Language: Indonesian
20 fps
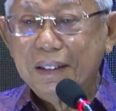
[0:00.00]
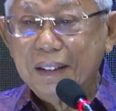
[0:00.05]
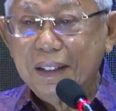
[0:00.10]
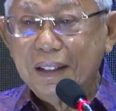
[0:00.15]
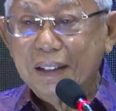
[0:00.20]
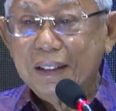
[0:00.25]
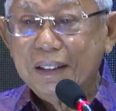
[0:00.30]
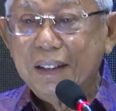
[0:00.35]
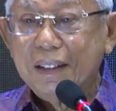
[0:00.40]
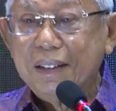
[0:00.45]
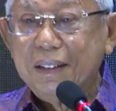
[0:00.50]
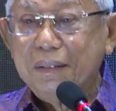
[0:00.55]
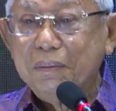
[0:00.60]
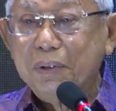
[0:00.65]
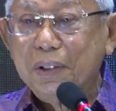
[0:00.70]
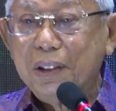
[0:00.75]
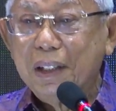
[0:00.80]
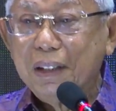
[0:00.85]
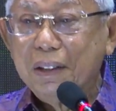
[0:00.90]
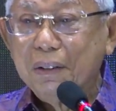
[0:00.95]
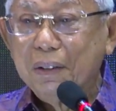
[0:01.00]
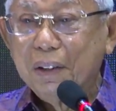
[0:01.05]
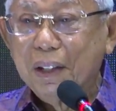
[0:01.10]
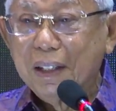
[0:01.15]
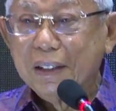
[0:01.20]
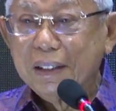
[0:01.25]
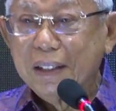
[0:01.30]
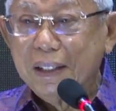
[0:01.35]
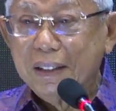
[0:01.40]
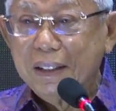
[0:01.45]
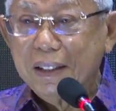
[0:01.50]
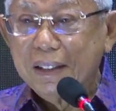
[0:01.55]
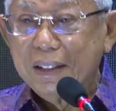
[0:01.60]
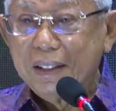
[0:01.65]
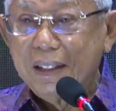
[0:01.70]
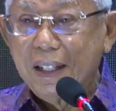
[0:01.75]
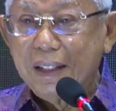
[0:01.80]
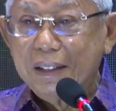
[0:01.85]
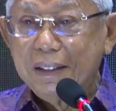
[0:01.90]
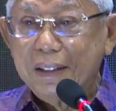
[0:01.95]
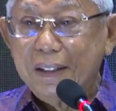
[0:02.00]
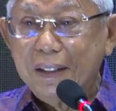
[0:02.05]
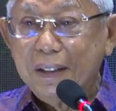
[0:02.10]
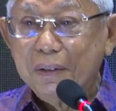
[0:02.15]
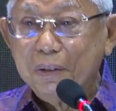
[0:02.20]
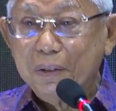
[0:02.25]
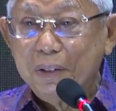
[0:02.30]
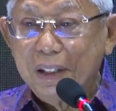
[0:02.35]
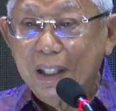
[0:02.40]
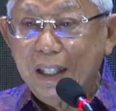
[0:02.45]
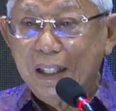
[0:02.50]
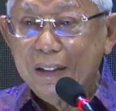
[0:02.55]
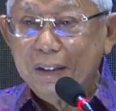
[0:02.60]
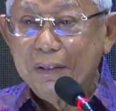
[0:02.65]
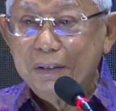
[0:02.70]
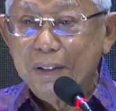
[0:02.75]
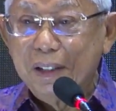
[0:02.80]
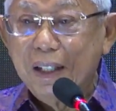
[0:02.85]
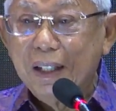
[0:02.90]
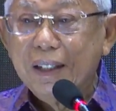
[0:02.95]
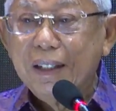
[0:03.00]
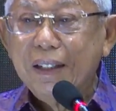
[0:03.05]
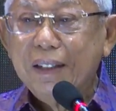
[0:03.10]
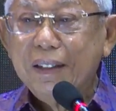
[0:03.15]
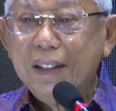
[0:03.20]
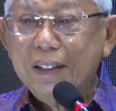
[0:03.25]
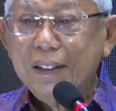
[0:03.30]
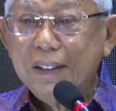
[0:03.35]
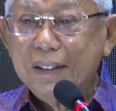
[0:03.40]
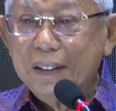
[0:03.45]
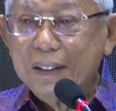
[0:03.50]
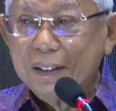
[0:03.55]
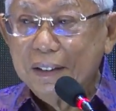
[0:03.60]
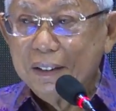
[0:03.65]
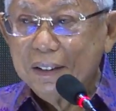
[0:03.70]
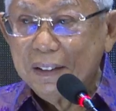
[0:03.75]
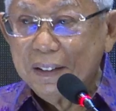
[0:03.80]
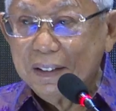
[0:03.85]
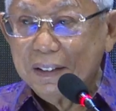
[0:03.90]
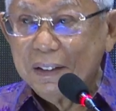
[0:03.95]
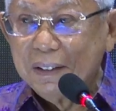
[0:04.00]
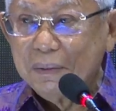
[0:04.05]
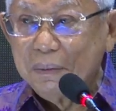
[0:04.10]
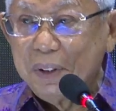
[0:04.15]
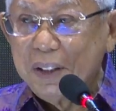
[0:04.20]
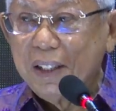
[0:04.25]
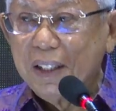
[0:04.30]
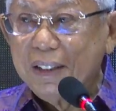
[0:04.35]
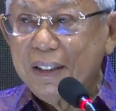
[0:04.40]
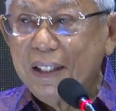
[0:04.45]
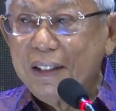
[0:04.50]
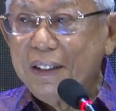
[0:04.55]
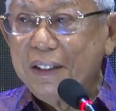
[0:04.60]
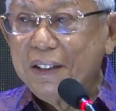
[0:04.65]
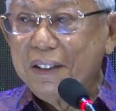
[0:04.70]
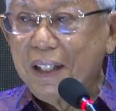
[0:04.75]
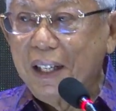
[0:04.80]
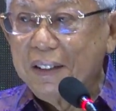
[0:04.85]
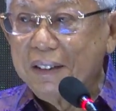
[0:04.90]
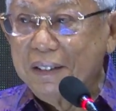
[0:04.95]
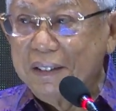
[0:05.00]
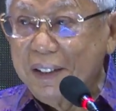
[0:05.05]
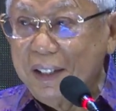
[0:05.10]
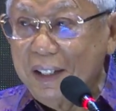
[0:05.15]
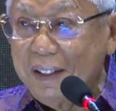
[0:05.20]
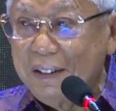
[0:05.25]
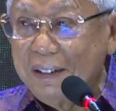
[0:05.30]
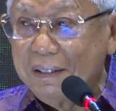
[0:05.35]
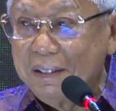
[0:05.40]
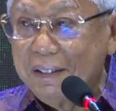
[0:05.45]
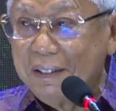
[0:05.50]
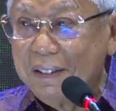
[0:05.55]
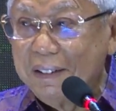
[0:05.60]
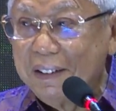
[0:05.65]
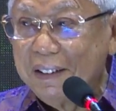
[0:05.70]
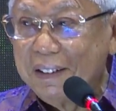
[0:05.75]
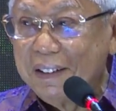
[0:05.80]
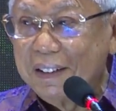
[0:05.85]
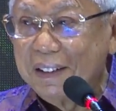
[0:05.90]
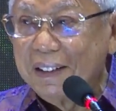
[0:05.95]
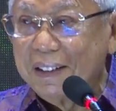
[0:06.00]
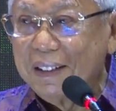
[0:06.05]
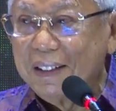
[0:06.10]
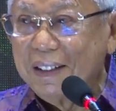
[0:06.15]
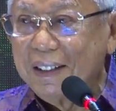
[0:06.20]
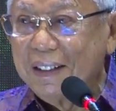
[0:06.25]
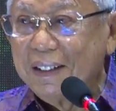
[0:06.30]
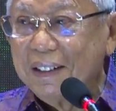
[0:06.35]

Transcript: Nah, jadi bukan orang saja stunting, usaha juga bisa jadi stunting. Ya.